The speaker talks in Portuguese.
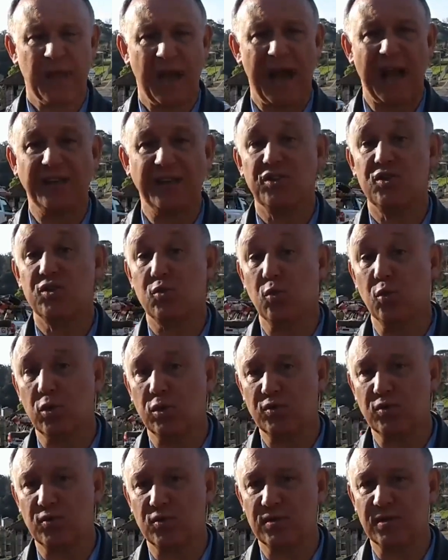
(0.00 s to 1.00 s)
a
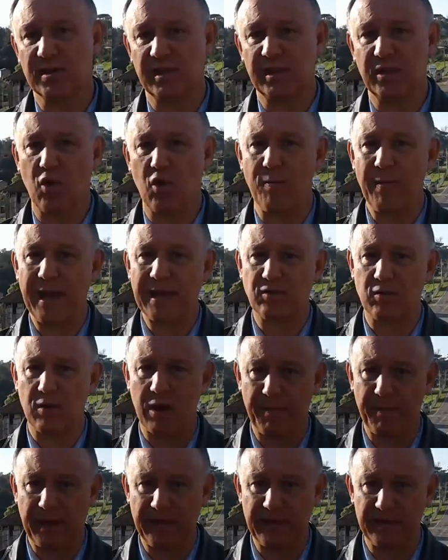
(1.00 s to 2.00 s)
discursos que começam a
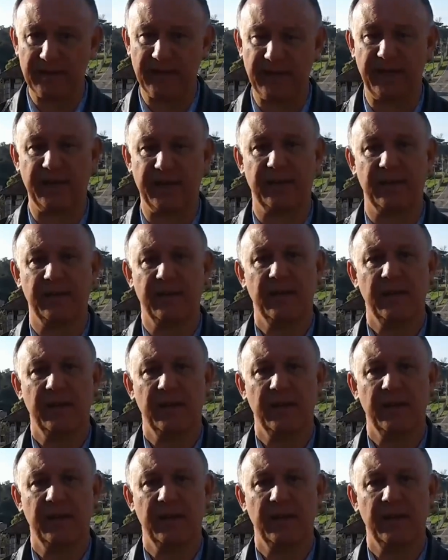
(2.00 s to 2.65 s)
aparecer